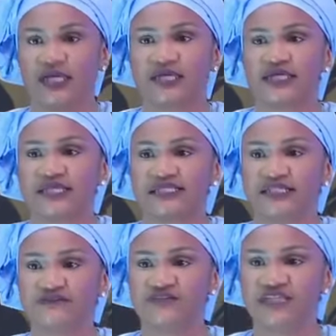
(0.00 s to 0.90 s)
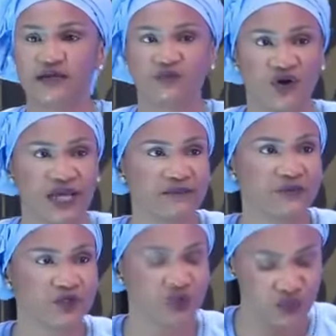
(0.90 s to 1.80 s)
Qu'est-ce qui est finalement
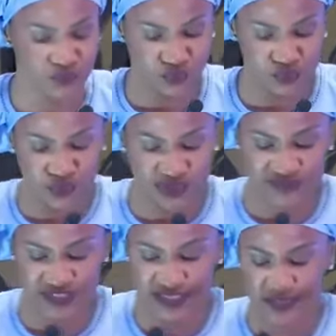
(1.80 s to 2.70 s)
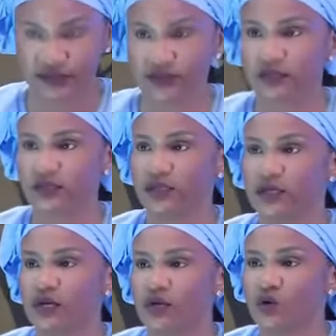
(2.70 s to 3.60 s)
important pour nous, Africains
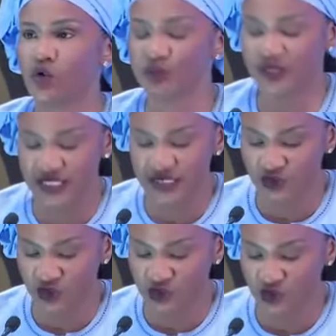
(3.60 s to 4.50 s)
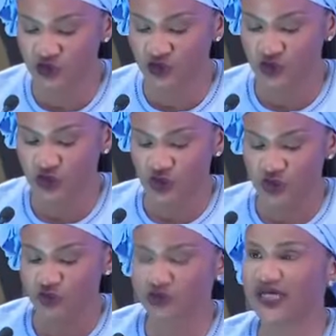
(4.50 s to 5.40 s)
Copier les autres
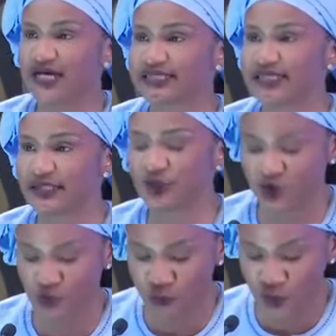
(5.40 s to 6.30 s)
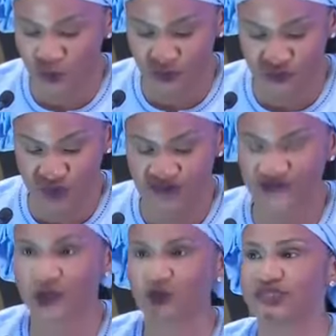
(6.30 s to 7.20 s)
ou tracer notre propre voie
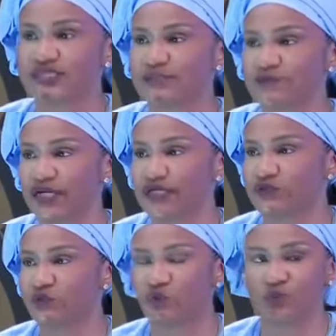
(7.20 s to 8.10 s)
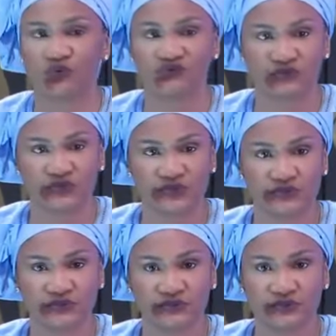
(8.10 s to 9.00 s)
vers nos aspirations profondes
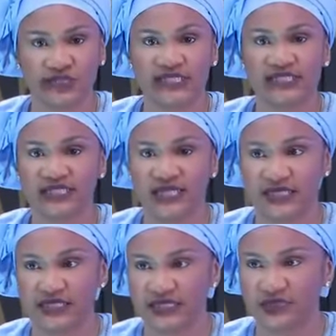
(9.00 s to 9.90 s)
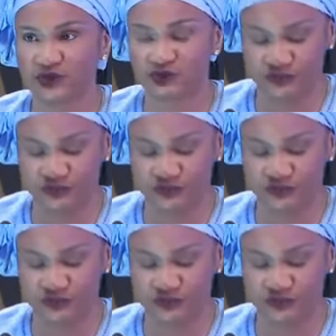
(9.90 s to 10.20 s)
C'est la question.